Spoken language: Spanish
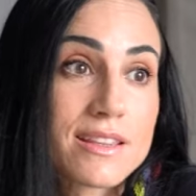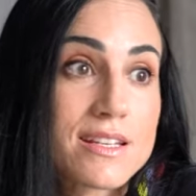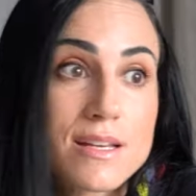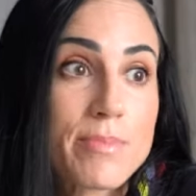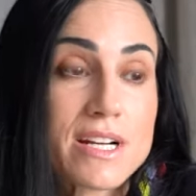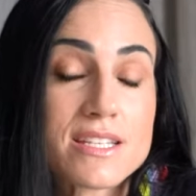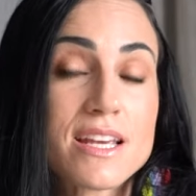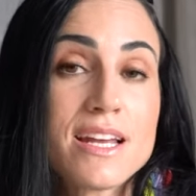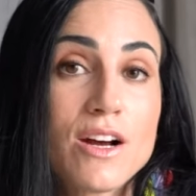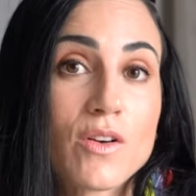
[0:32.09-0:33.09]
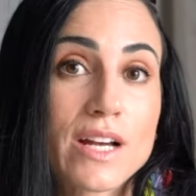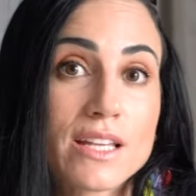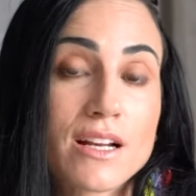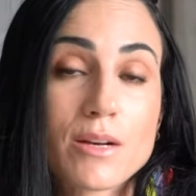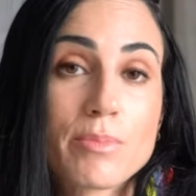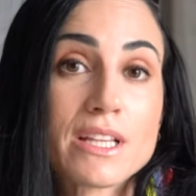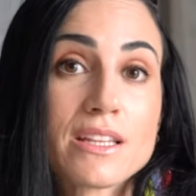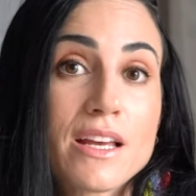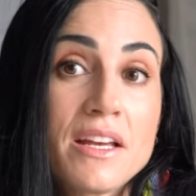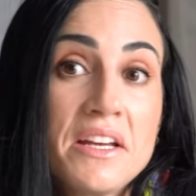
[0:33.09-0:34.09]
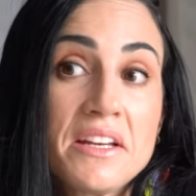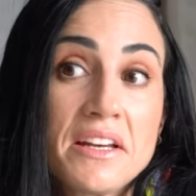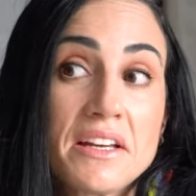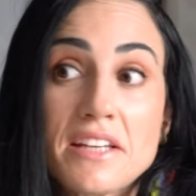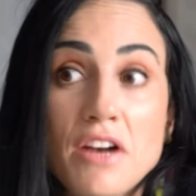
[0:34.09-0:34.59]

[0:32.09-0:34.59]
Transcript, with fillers: desapareciera o que de repente eh,